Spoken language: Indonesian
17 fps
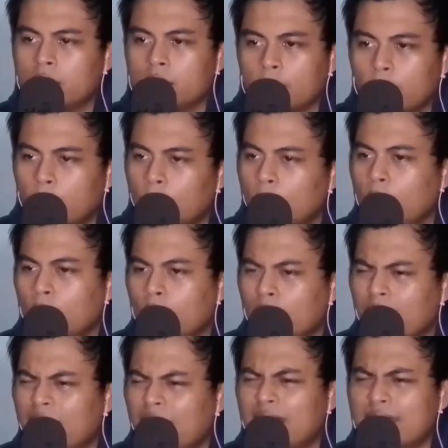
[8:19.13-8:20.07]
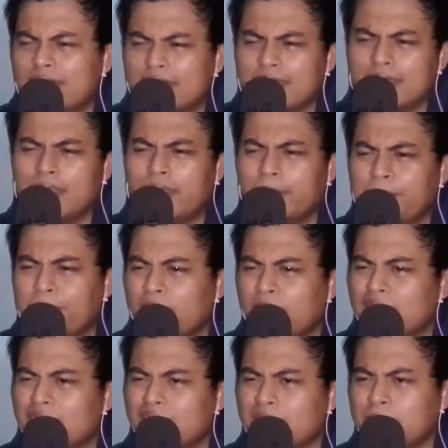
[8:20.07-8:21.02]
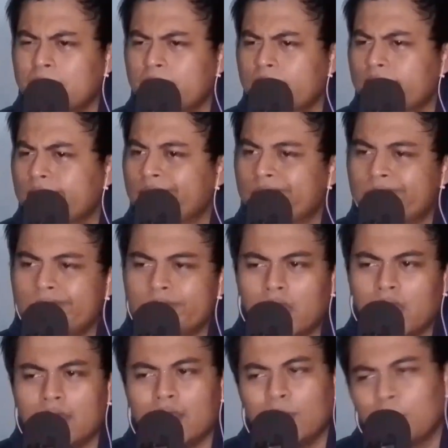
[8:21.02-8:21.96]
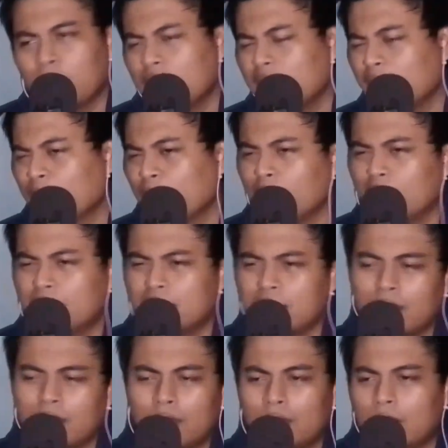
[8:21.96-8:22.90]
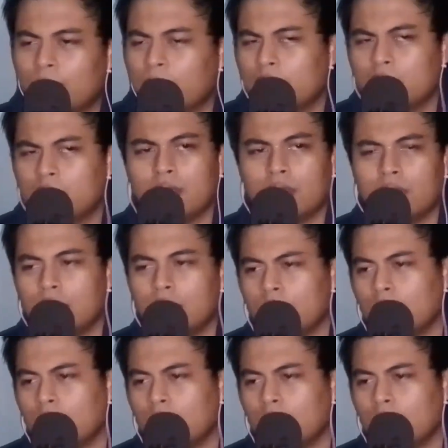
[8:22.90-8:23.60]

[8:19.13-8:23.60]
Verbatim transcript: Yuri Cibets hmm kayaknya bukan Yoruichi kalau di Betis ya.